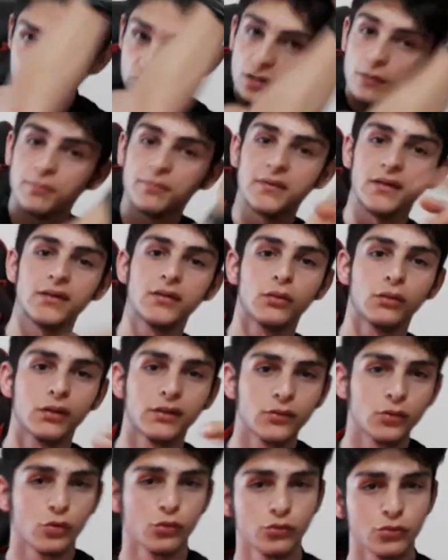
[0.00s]
Kitten
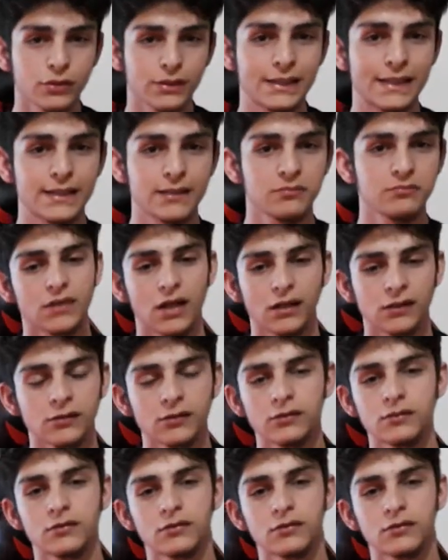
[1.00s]
dolayı da özür dilerim. Yani